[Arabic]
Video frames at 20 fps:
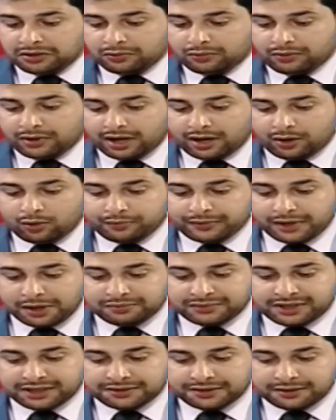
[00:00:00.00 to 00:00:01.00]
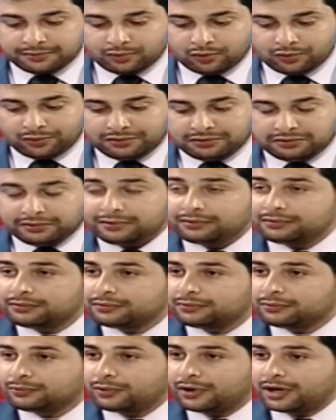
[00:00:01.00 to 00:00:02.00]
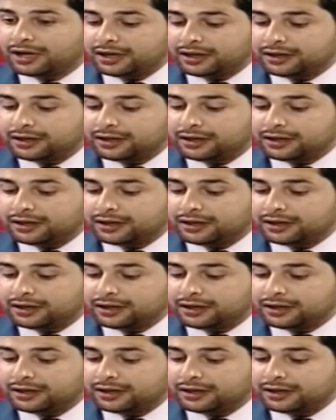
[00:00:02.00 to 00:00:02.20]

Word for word: وهم يبتسمون و